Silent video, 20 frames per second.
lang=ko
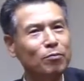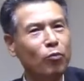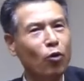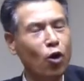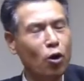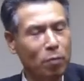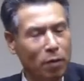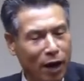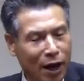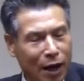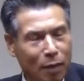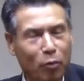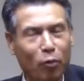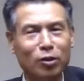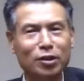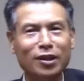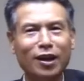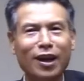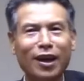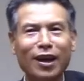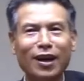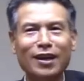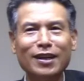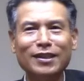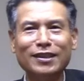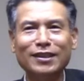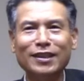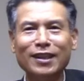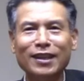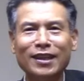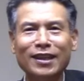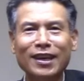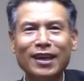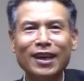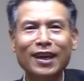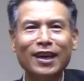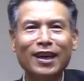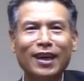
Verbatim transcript: 뭘 바라보고 살아야 할지